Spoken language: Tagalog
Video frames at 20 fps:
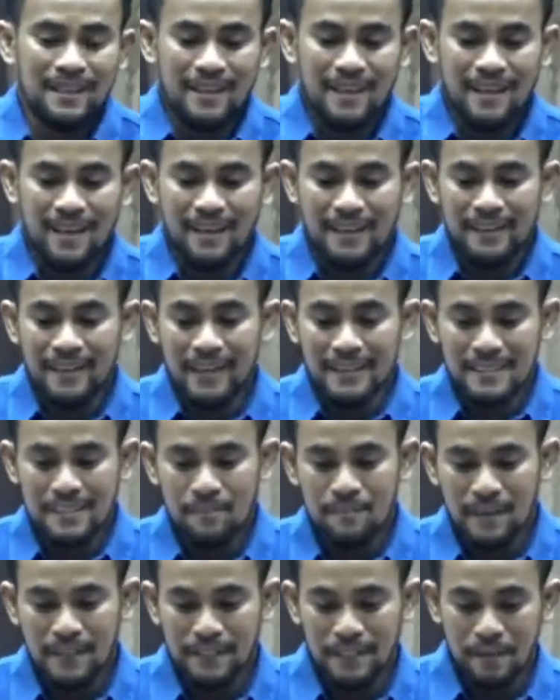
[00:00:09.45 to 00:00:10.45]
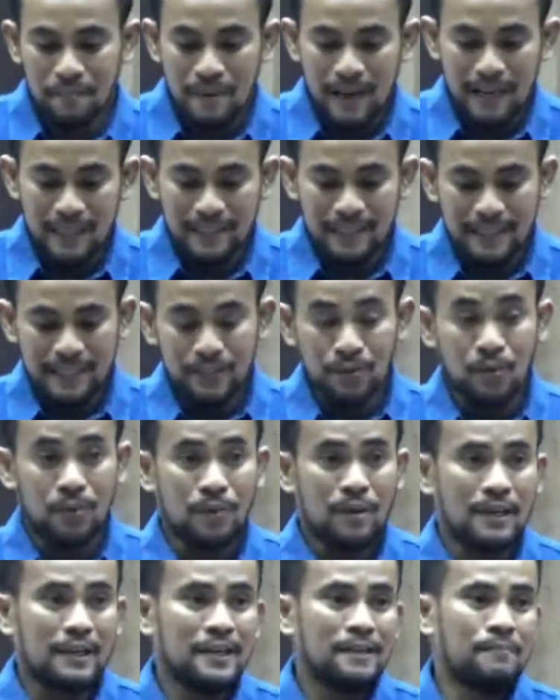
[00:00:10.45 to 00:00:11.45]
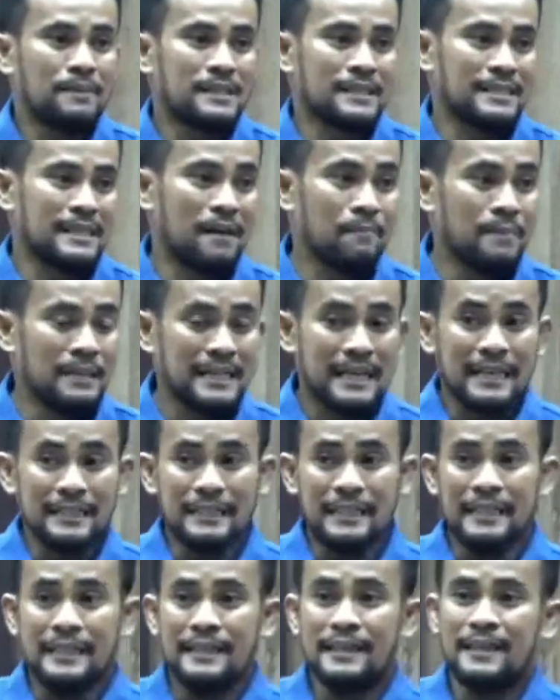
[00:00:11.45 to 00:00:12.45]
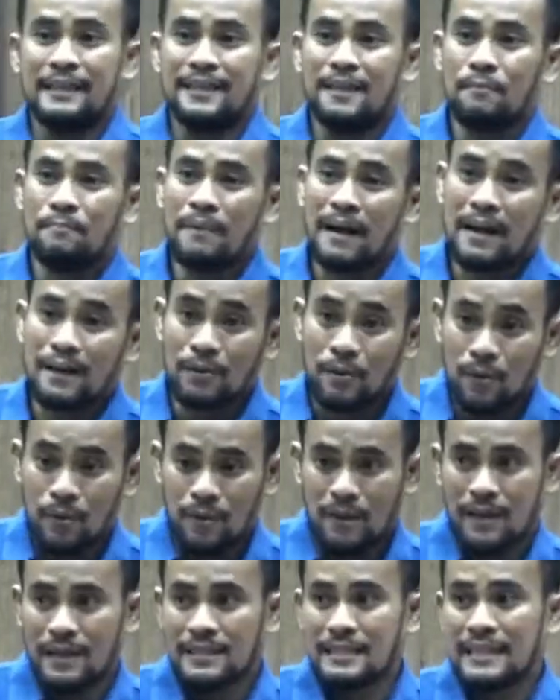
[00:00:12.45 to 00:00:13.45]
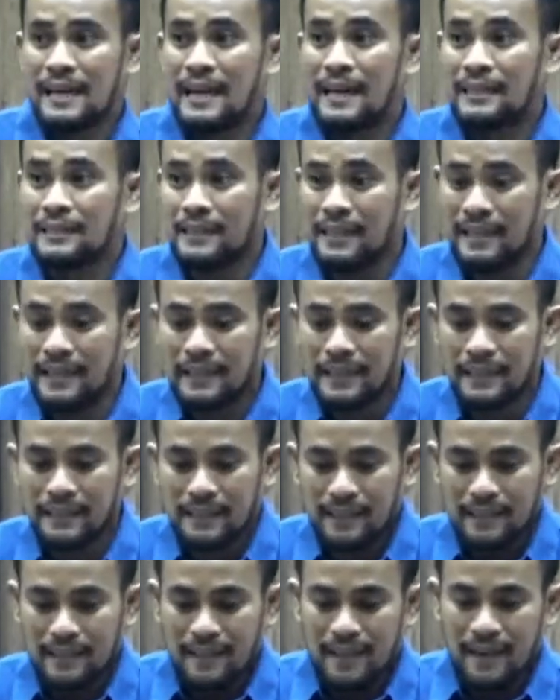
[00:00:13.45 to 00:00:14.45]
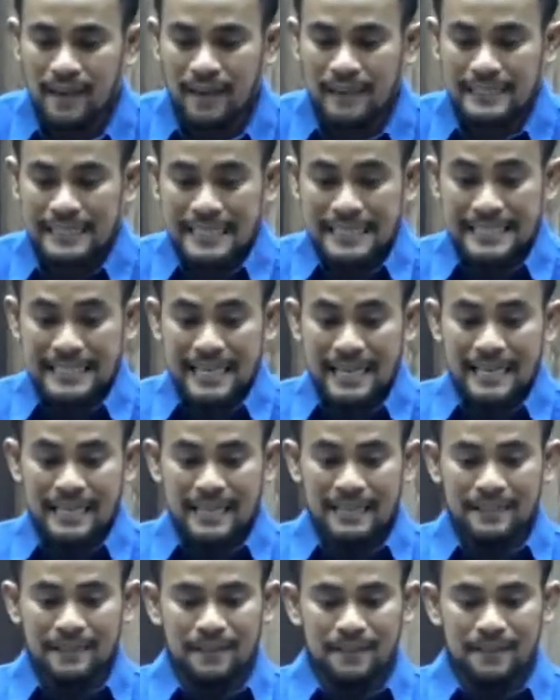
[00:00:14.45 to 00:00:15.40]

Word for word: ang ilan sa mga digmaan na ito ay masasabi natin na nagbago uh, sa ating uh, kasaysayan.